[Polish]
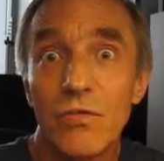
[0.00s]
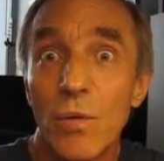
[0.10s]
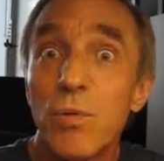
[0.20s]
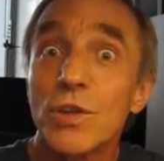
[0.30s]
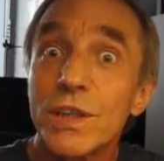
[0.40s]
w
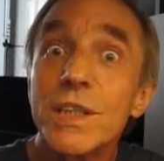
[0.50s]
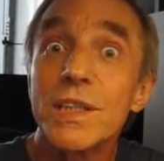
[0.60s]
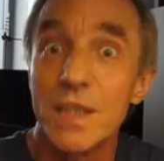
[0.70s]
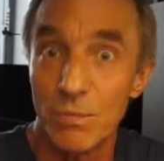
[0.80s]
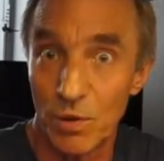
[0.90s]

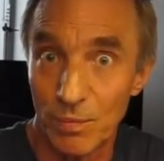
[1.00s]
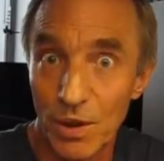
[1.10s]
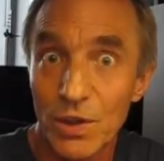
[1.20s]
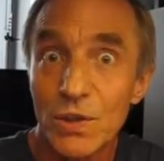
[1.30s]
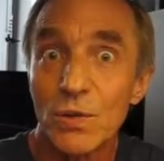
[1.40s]
opozycji po
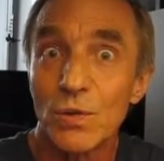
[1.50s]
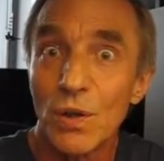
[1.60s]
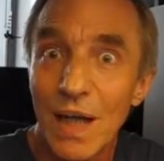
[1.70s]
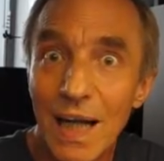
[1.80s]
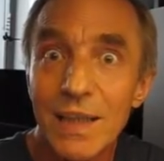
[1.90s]
prostu
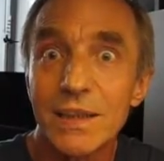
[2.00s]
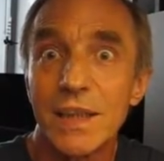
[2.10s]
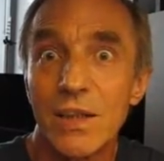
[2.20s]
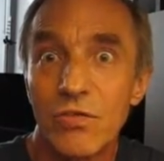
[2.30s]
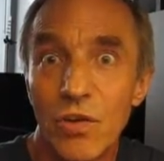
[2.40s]
do
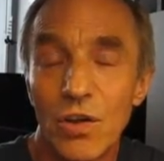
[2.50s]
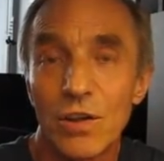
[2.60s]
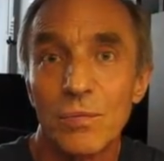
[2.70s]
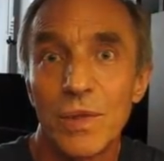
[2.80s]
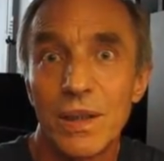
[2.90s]
każdej
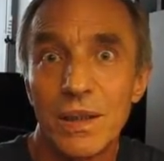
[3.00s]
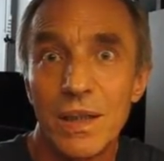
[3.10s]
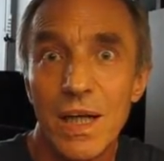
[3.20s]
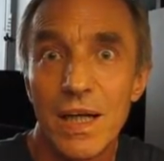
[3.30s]
formy